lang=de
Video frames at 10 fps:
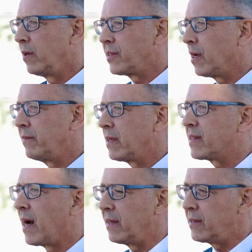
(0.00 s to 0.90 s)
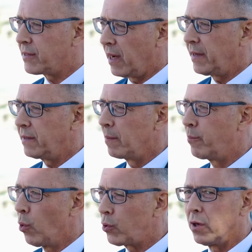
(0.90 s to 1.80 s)
Und da sagen wir, das kann nicht sein.
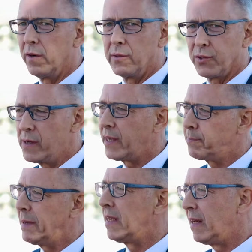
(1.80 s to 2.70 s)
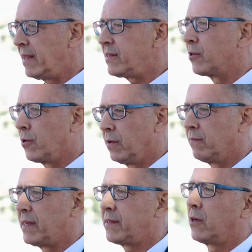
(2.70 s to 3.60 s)
Der Bürger soll das bitte lesen
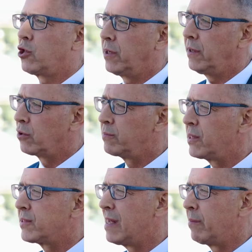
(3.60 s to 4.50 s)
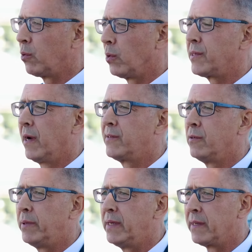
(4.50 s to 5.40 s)
können, was da steht, um sich selber ein
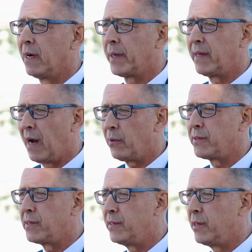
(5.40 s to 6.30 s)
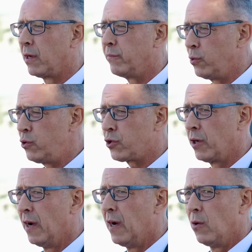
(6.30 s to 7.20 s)
Urteil zu bilden. Aber genau das ist nicht
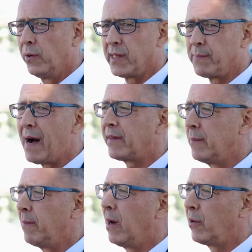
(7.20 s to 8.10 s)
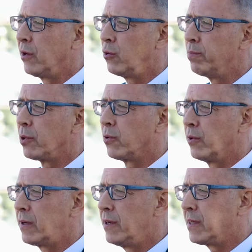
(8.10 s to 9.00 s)
erwünscht. Und das macht eben auch hier
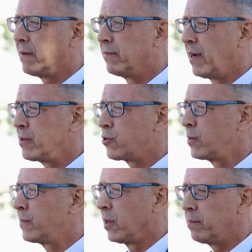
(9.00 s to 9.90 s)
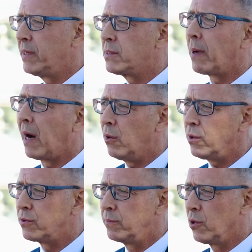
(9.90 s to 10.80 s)
überdeutlich, der Verfahrensschutz wird
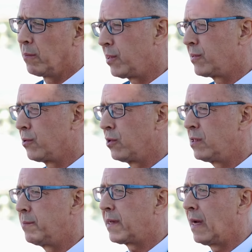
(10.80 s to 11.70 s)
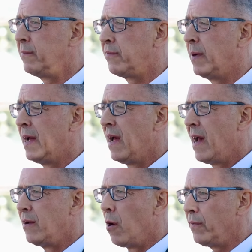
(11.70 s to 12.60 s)
missbraucht, um die Opposition zu bekämpfen.
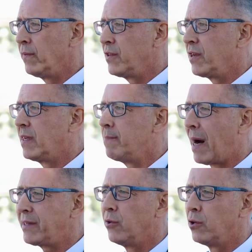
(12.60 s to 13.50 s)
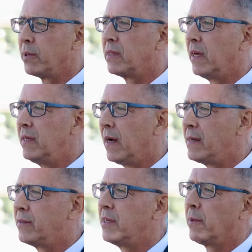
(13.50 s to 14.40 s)
Eine öffentliche Debatte über die
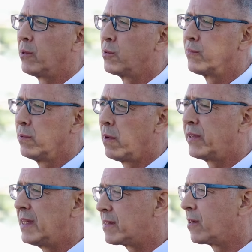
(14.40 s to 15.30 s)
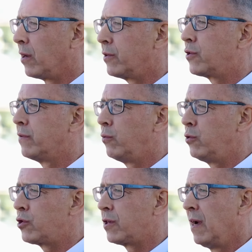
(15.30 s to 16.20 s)
Inhalte, die man uns vorwirft, ist gar nicht
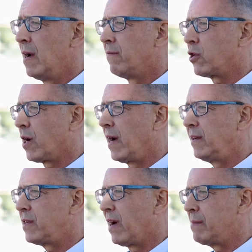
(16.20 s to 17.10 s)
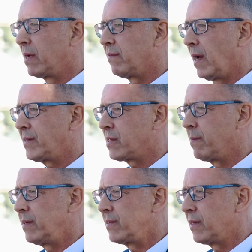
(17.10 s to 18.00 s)
gewünscht. Wahrscheinlich, weil man weiß,
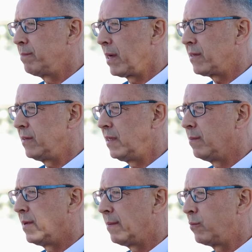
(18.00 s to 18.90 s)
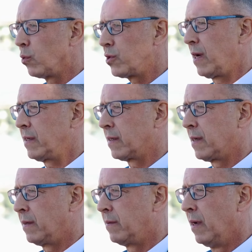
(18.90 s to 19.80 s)
dass man diese Debatte nie im Leben
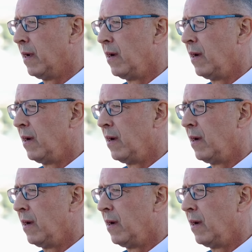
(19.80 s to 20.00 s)
durchhalten kann.